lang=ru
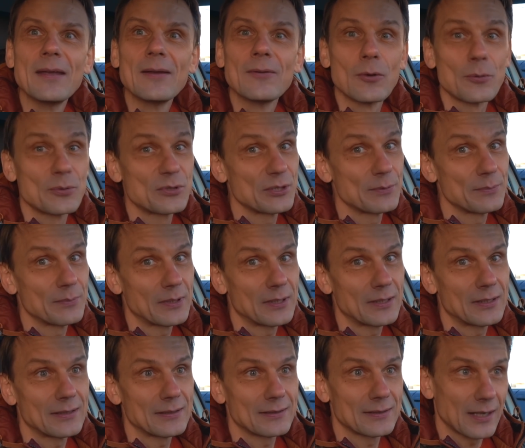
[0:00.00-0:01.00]
В общем,
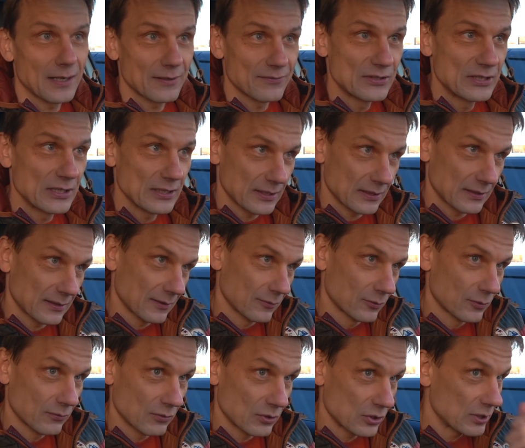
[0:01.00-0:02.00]
а, как все тогда
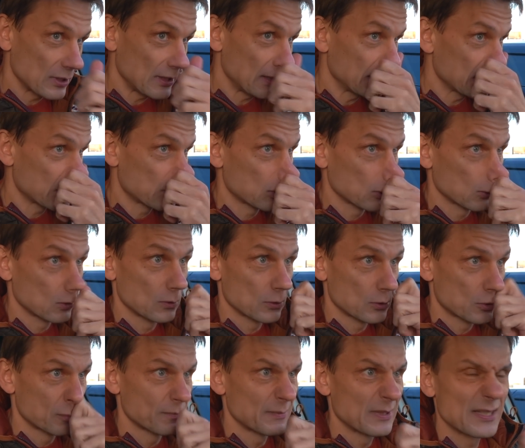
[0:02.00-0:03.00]
утверждали,
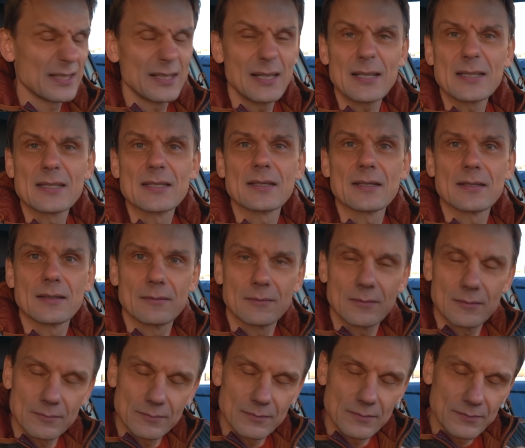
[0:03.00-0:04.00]
что шумоизоляция
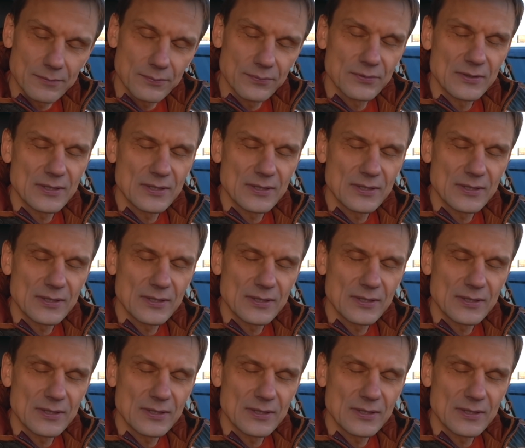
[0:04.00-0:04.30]
э,